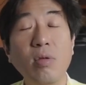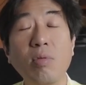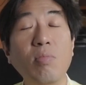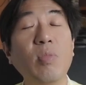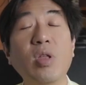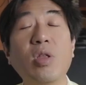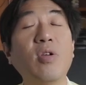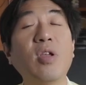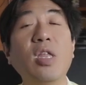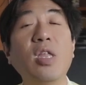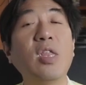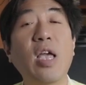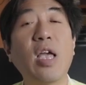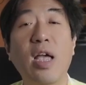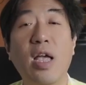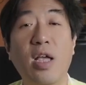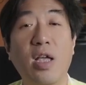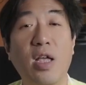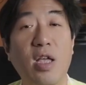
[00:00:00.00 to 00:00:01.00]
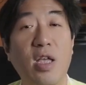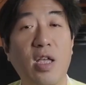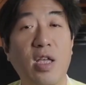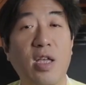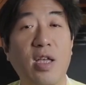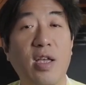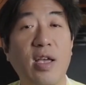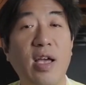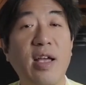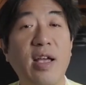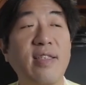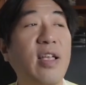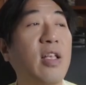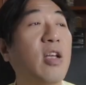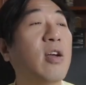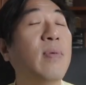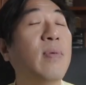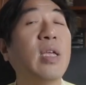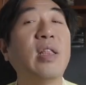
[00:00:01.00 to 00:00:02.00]
นี่ไม่ต้องกินยาอาจา
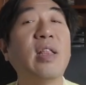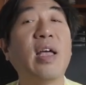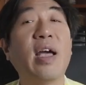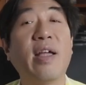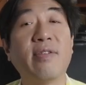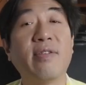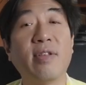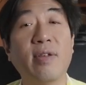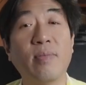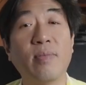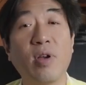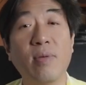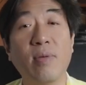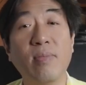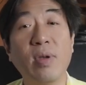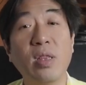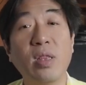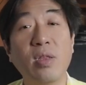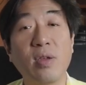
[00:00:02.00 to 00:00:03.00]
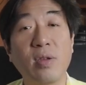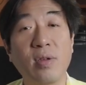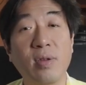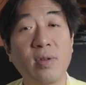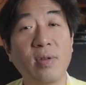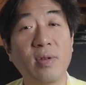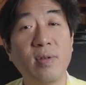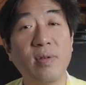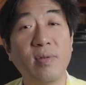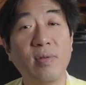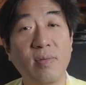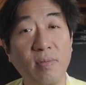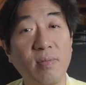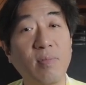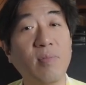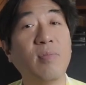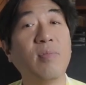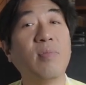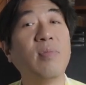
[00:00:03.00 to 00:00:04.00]
รย์ก็ไปกินอาหารเสริมก่อนเม็ดนึง
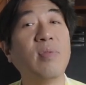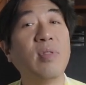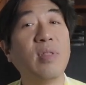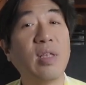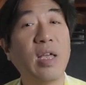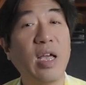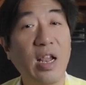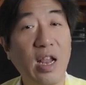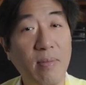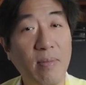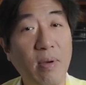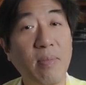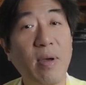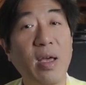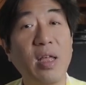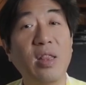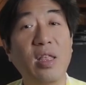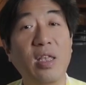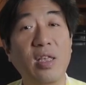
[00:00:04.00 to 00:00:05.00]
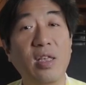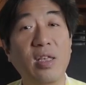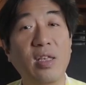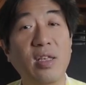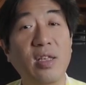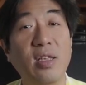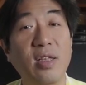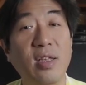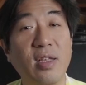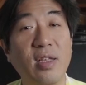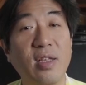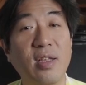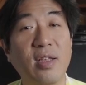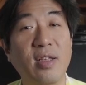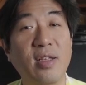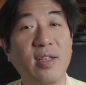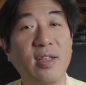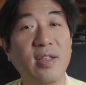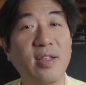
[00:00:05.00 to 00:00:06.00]
อะไรประมาณนี้
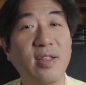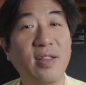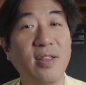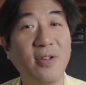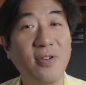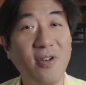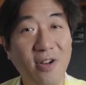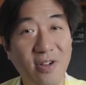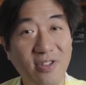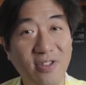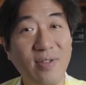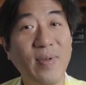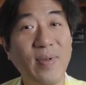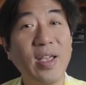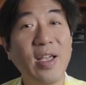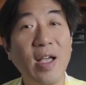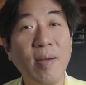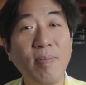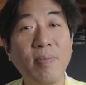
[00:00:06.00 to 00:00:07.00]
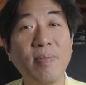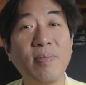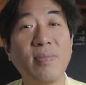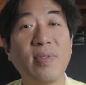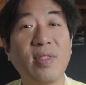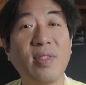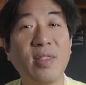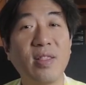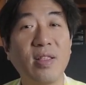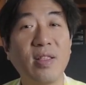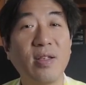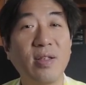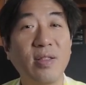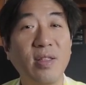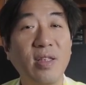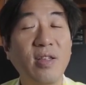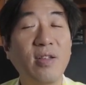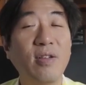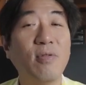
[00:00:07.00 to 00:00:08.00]
นึกออกใช่ไหมครับ
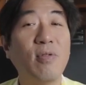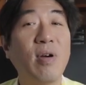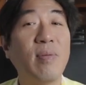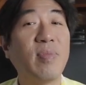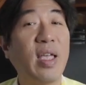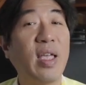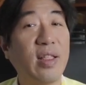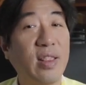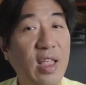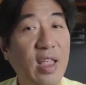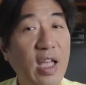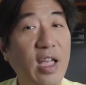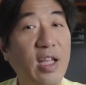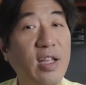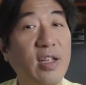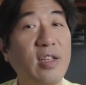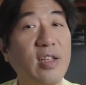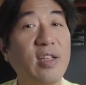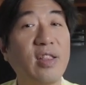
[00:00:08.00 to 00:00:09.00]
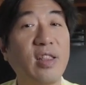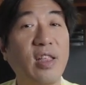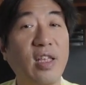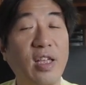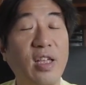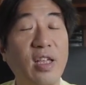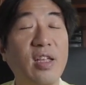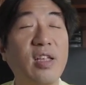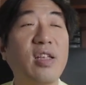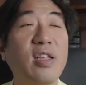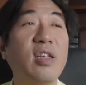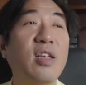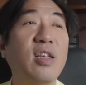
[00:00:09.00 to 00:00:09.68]
นี่คือความแตกต่างนะ